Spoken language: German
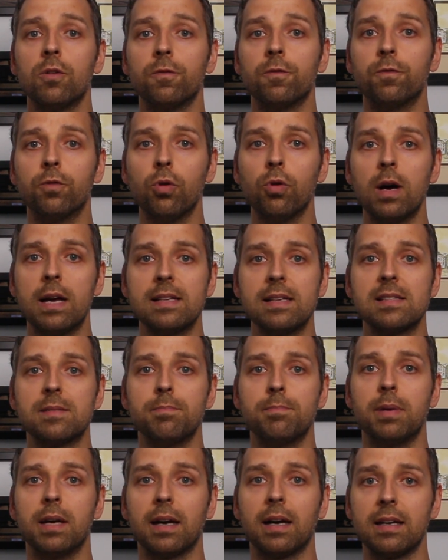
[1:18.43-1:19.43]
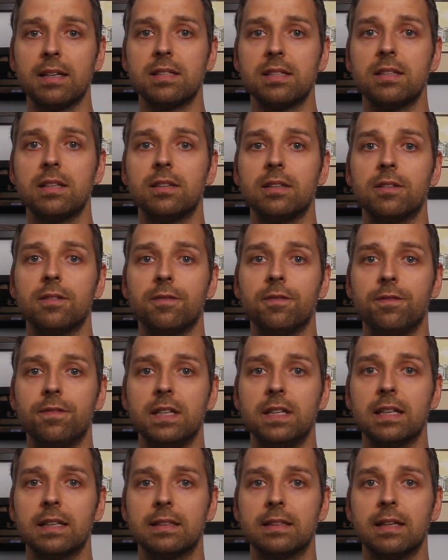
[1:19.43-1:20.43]
wo es berechnet
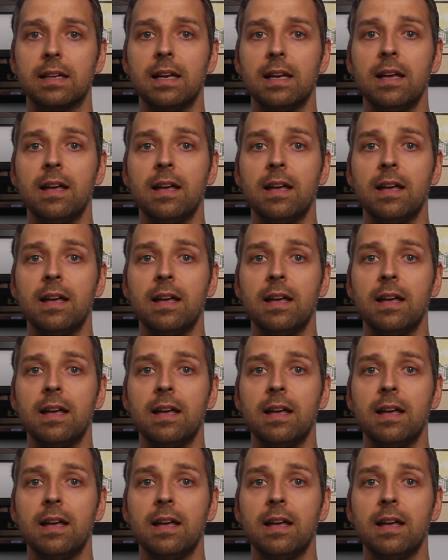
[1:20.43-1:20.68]
wird.